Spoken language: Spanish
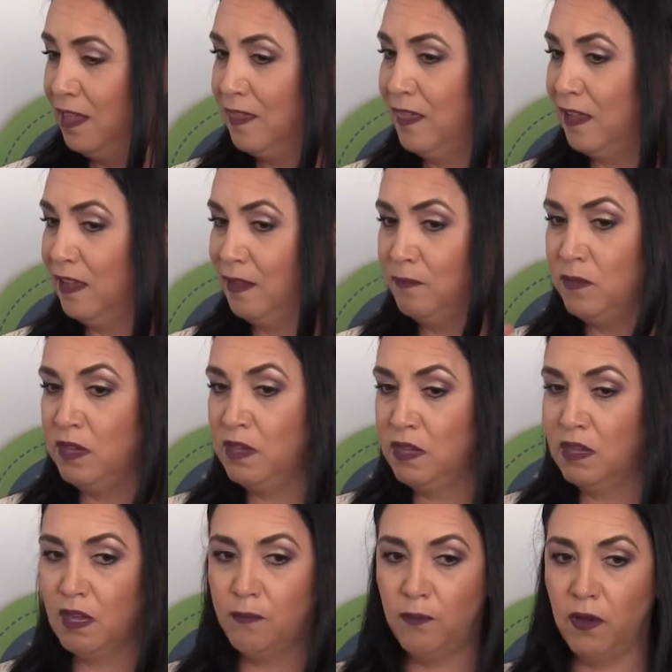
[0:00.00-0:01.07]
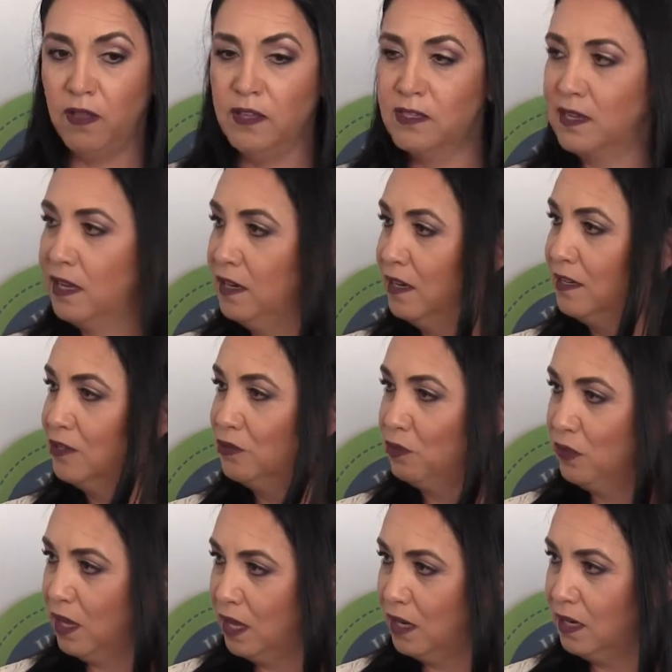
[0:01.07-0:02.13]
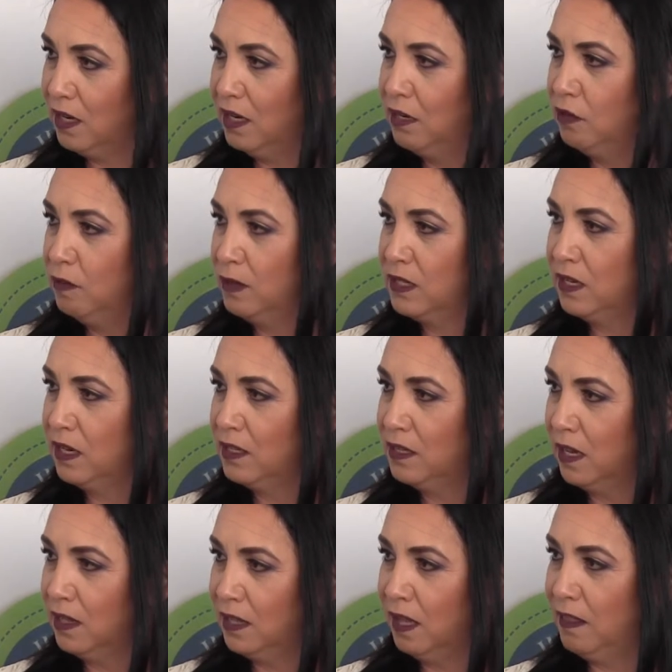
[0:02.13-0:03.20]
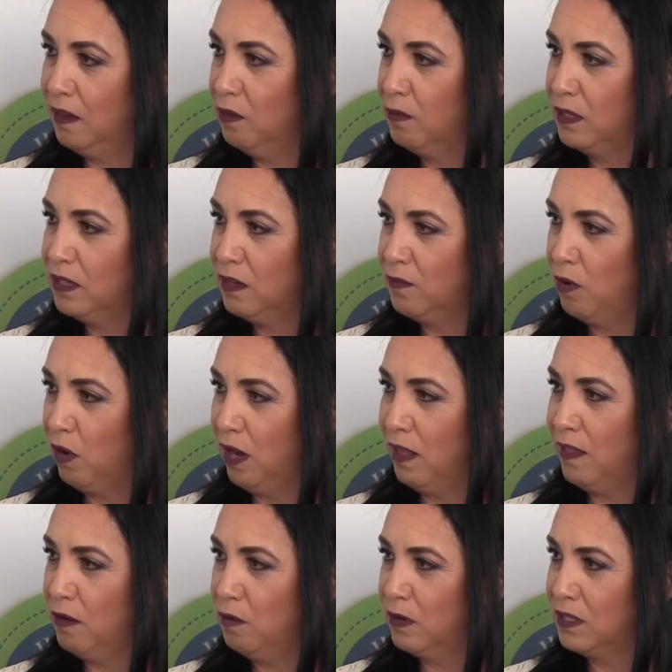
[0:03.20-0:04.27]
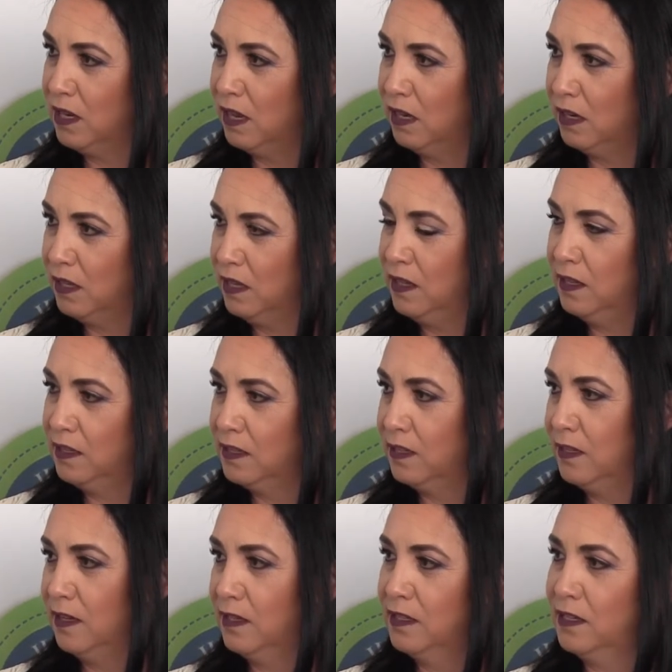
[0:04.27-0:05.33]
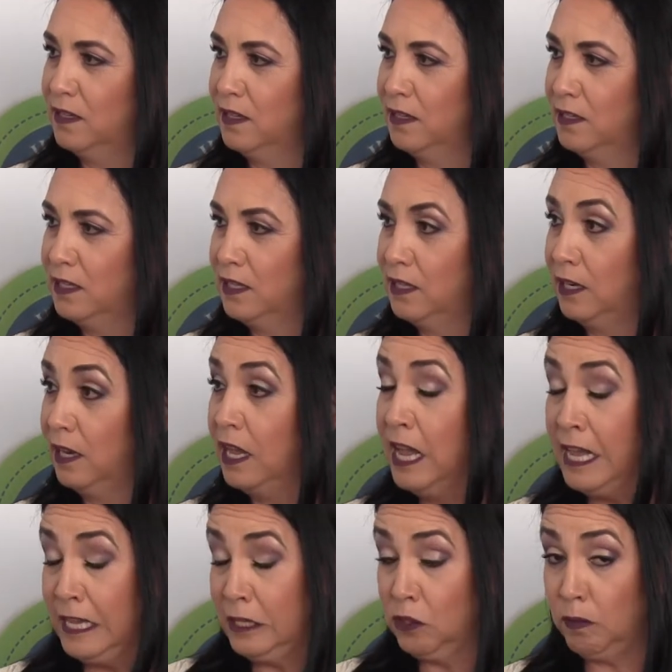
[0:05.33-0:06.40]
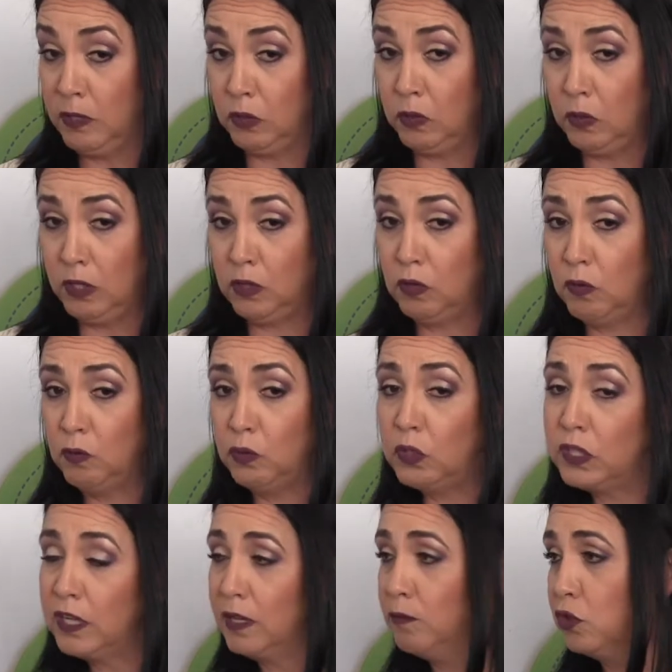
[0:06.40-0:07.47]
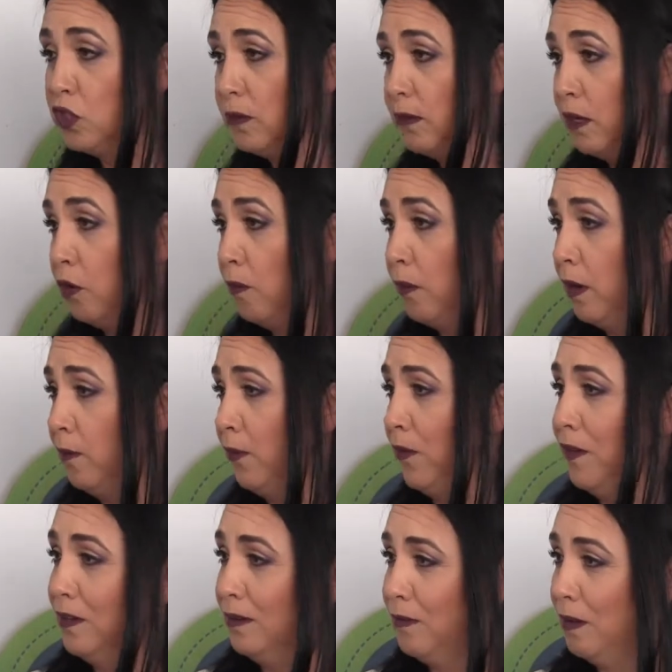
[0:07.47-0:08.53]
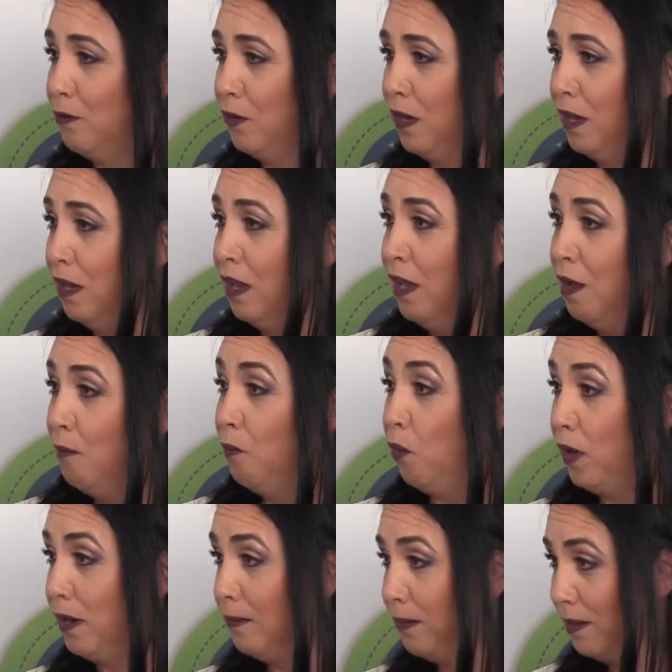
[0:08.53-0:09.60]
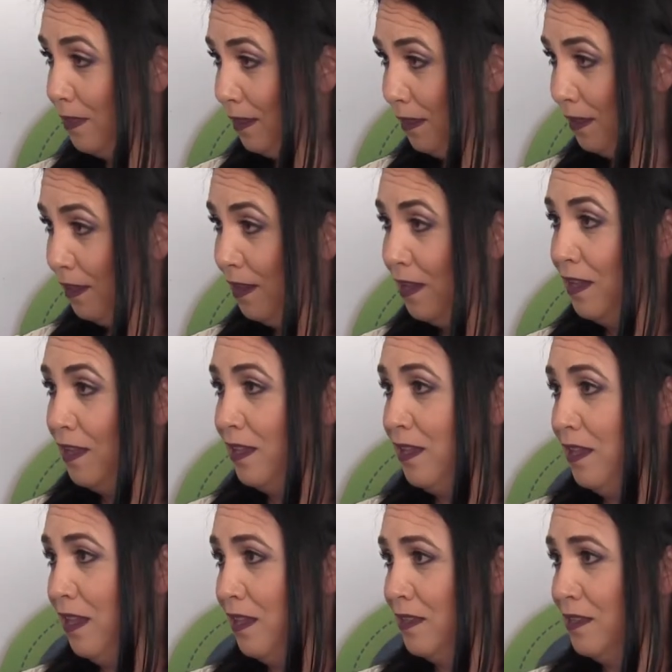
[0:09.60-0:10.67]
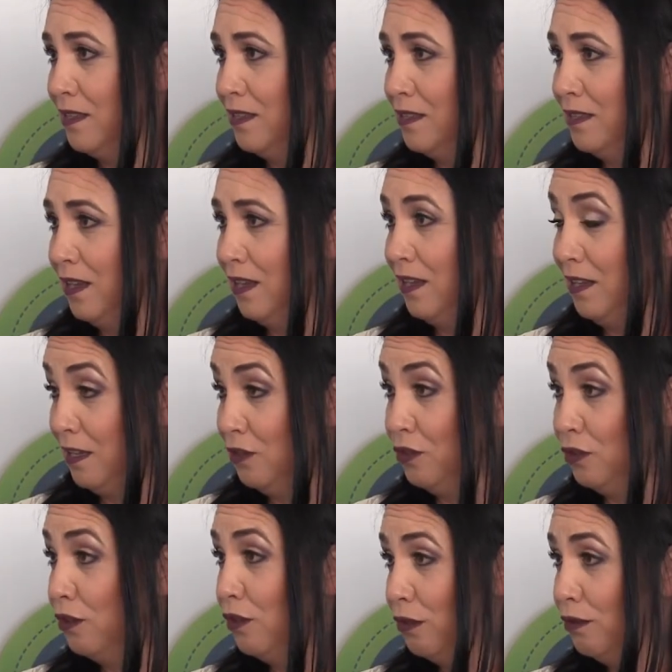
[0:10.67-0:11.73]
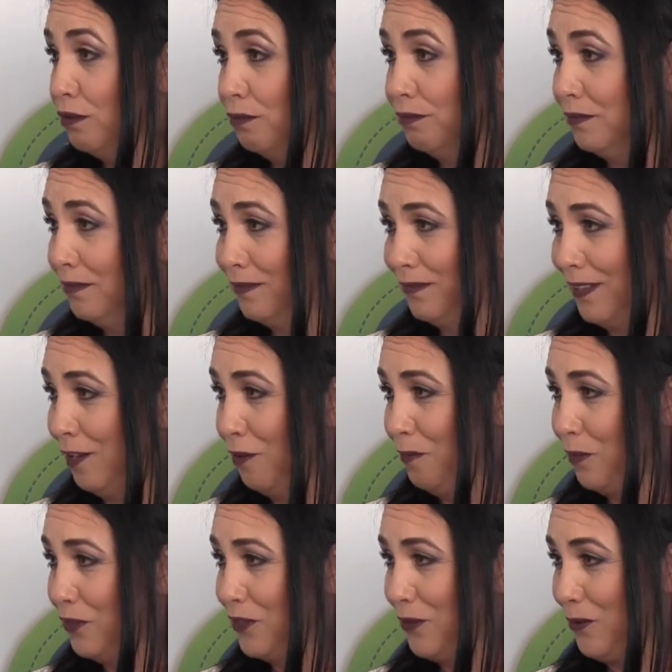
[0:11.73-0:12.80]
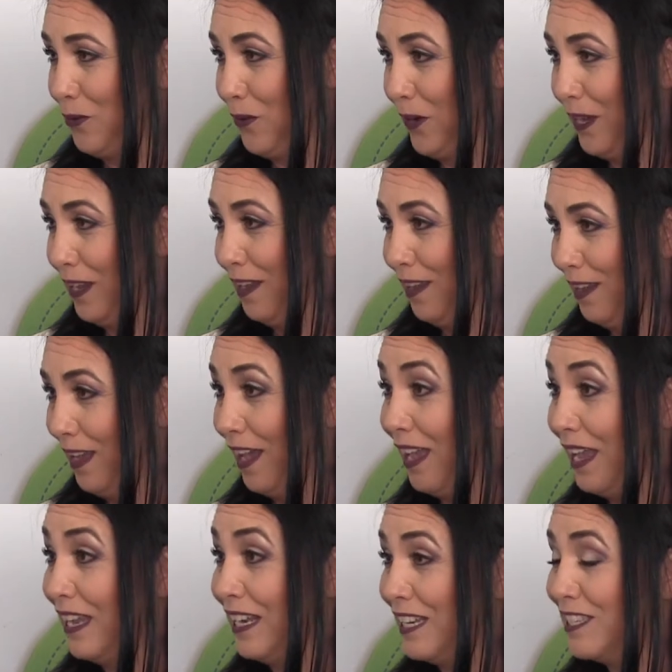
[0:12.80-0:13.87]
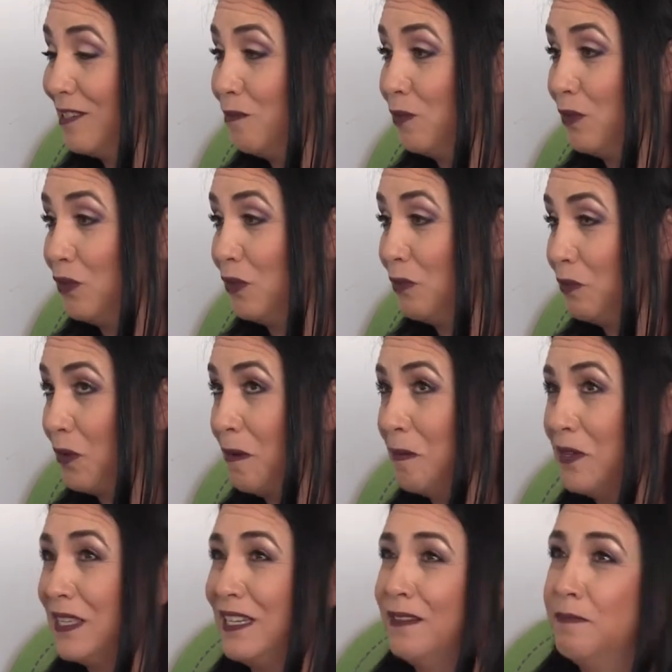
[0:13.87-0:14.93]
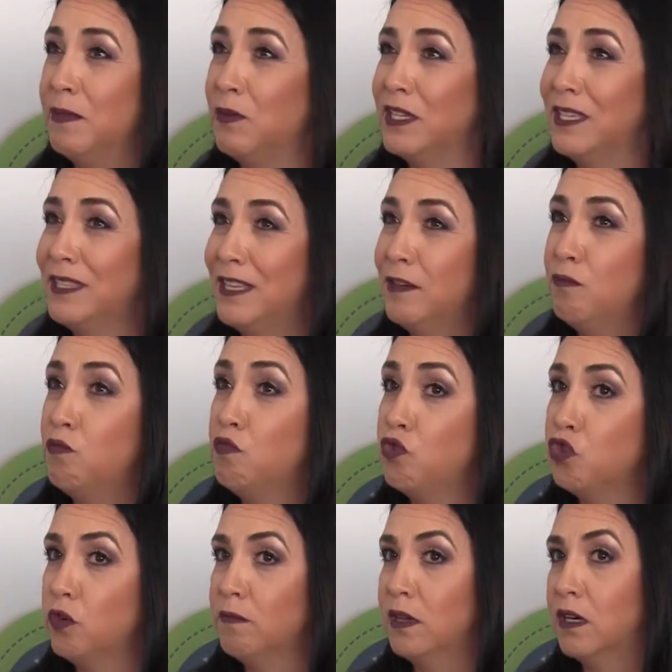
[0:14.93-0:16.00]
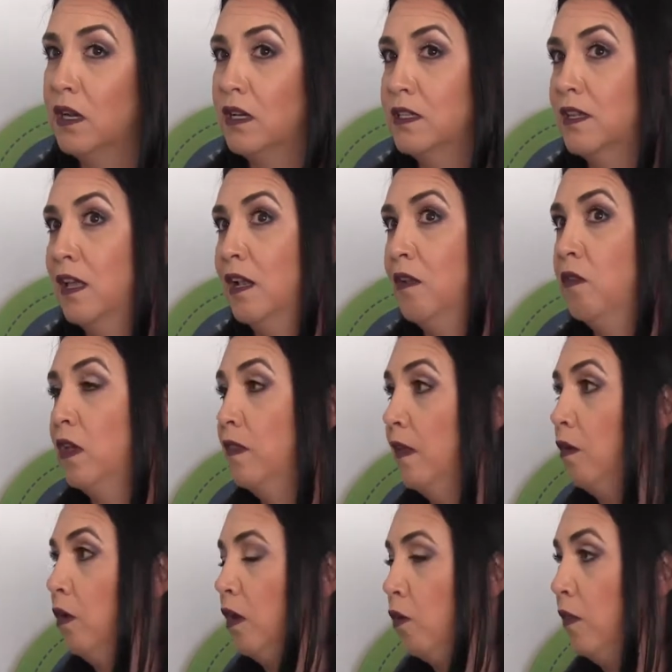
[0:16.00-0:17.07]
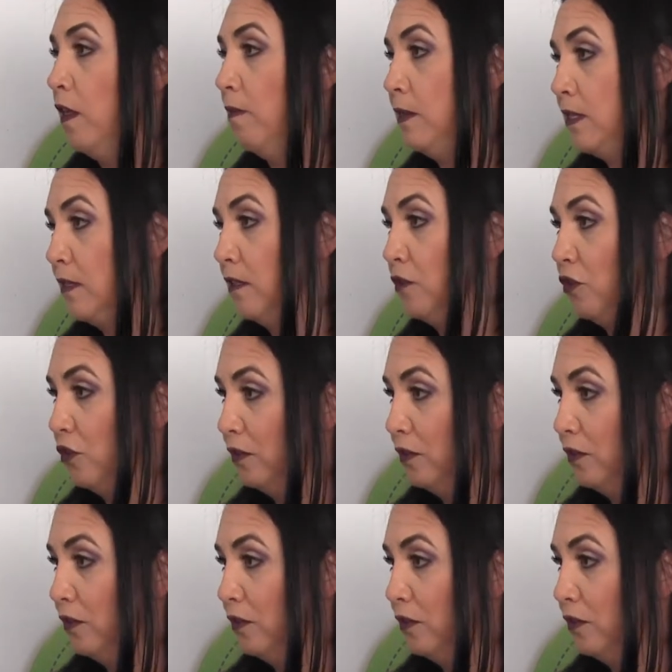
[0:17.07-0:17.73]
de que mi hija puede salir a estudiar y no va a ser asaltada, no va a ser violada, no va a ser agredida, etcétera, etcétera, etcétera. Y sobre todo que todo el mundo tengamos trabajo para poder llevar una buena vida y, este, y eso tenlo por seguro que en ese momento todavía me, va a sentir mucho más realizada de lo que hoy día me siento.